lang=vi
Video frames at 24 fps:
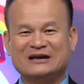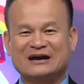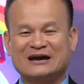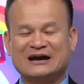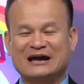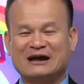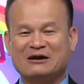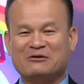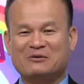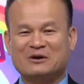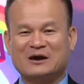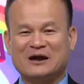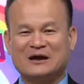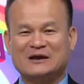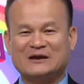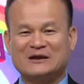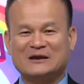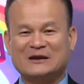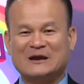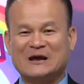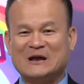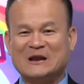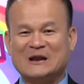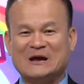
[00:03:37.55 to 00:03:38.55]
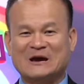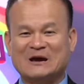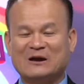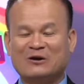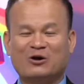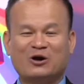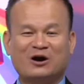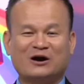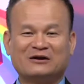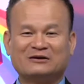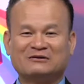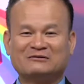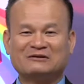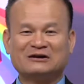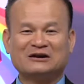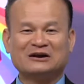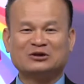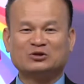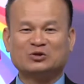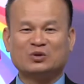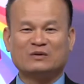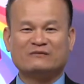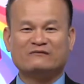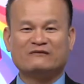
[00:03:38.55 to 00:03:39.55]
dàn karaoke thì đây là cái lo rất
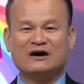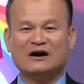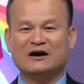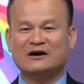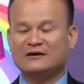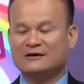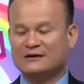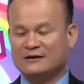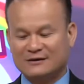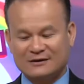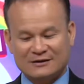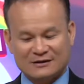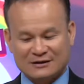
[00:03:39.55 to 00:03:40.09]
là tuyệt vời.